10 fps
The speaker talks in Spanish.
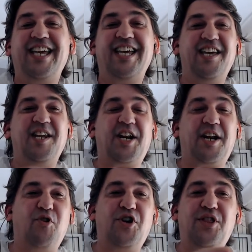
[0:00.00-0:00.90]
Eh,
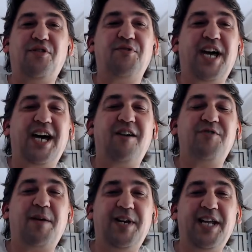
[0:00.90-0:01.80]
Ramón hizo una,
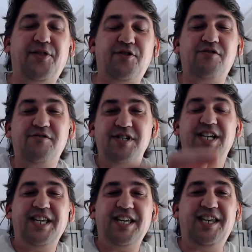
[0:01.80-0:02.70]
aplicación
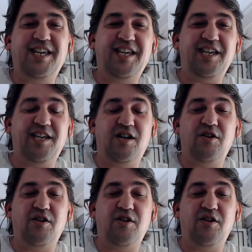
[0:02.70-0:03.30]
y,